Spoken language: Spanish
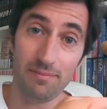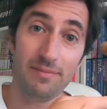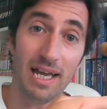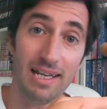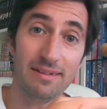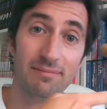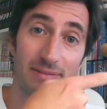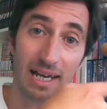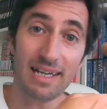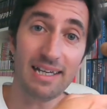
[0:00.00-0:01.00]
Dale,
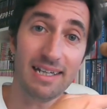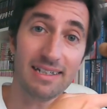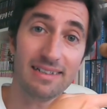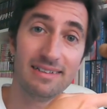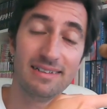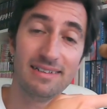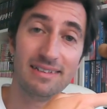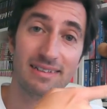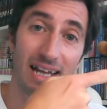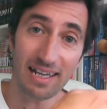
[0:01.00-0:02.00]
dale clic,
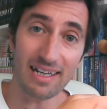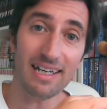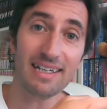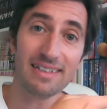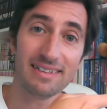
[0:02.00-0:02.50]
dale clic.